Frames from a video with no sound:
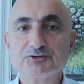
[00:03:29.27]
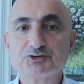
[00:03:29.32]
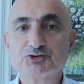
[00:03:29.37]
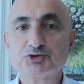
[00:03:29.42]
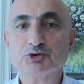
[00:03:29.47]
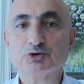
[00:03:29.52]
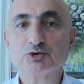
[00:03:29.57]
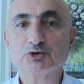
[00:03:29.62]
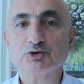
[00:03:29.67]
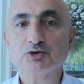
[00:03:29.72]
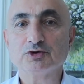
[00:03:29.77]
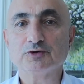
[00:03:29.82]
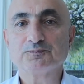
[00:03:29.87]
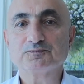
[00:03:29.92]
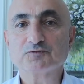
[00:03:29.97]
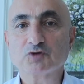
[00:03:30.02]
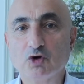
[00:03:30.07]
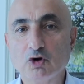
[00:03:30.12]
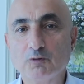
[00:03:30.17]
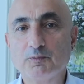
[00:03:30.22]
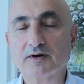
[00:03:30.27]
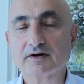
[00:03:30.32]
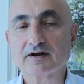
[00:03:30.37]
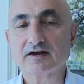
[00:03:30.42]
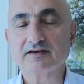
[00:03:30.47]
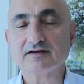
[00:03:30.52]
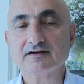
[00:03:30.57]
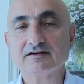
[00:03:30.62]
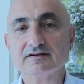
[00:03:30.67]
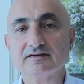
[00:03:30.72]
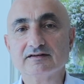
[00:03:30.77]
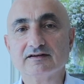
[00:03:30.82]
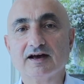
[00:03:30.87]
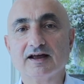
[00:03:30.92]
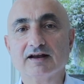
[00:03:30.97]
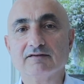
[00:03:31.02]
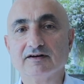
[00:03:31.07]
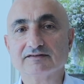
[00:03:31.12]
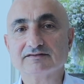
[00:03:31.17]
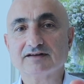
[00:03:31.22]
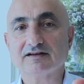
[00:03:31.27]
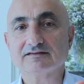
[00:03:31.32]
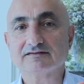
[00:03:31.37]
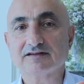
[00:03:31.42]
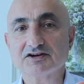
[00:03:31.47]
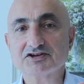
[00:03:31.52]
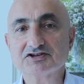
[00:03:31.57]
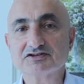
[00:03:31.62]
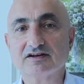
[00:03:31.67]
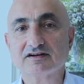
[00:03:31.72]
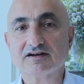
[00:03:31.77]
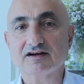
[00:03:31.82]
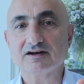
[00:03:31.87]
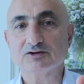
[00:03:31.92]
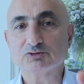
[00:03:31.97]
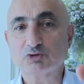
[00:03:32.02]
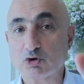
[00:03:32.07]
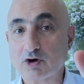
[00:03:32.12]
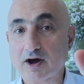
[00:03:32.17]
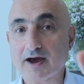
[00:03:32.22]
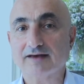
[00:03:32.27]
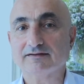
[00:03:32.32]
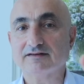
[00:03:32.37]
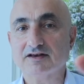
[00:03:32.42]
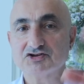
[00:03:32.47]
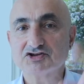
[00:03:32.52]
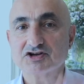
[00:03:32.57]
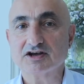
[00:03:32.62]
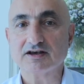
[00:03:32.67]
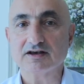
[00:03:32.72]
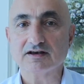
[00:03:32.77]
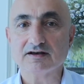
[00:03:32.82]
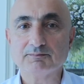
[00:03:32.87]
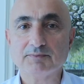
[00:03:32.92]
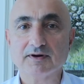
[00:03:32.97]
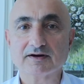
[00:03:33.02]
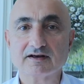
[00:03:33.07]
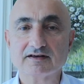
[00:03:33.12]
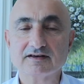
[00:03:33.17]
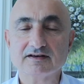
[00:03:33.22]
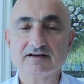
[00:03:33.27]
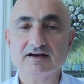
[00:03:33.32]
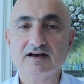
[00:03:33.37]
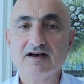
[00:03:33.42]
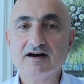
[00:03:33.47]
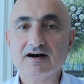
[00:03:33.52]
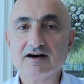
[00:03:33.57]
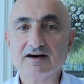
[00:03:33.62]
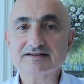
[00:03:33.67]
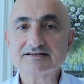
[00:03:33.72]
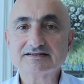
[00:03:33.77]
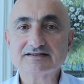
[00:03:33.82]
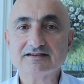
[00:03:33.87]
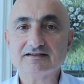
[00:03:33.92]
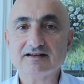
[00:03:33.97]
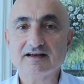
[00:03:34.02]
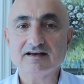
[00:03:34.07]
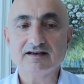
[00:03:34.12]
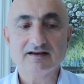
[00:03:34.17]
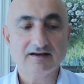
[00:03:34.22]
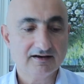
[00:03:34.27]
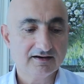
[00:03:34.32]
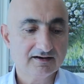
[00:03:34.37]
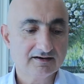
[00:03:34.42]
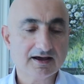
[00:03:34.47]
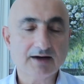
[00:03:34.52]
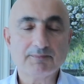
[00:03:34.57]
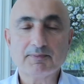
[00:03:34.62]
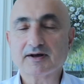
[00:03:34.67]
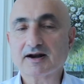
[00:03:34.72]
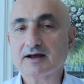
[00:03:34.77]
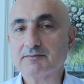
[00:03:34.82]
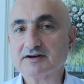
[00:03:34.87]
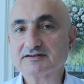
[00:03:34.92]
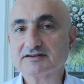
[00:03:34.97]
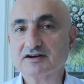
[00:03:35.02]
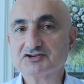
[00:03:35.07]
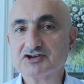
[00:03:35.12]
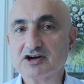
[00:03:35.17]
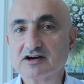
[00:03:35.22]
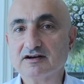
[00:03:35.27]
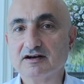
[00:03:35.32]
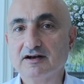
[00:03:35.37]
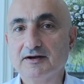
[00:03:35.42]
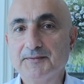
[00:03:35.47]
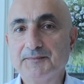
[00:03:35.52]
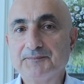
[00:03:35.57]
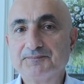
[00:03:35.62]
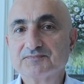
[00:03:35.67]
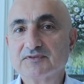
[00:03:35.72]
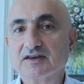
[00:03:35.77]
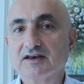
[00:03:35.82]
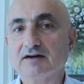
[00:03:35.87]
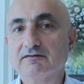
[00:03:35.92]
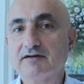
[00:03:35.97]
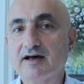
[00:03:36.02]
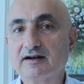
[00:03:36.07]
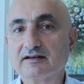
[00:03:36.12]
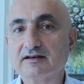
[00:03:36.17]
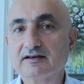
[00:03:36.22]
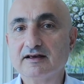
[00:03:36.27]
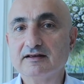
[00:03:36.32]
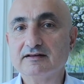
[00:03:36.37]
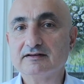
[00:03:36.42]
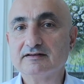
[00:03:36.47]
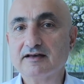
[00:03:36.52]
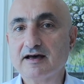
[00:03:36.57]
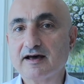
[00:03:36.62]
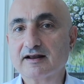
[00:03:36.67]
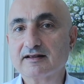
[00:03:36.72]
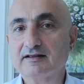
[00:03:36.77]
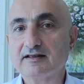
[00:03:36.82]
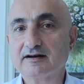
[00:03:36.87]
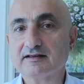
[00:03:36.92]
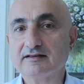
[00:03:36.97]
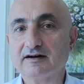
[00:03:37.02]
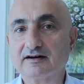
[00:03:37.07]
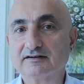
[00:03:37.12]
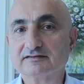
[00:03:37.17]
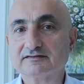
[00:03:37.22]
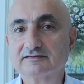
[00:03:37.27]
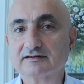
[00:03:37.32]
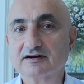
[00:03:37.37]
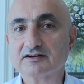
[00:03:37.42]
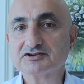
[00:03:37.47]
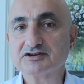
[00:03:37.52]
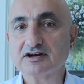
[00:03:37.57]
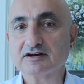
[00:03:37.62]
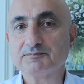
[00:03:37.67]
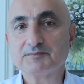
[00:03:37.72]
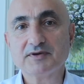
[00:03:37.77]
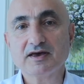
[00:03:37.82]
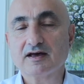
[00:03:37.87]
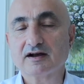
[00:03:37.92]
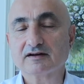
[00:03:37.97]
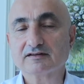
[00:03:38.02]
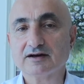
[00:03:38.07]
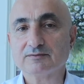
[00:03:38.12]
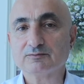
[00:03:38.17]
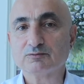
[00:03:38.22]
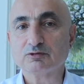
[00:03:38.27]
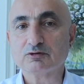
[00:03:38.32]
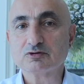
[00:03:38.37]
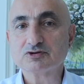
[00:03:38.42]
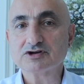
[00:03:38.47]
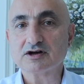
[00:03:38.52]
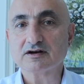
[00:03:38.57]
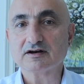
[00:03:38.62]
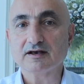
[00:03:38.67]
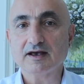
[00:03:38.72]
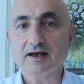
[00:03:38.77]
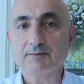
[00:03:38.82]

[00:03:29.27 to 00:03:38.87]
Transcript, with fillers: Çünkü o parayı yani vatandaşlara toka edeceği parayı hazine ya para basacak ya vergi gelir dergilerini arttıracak, bir yerden bulacak.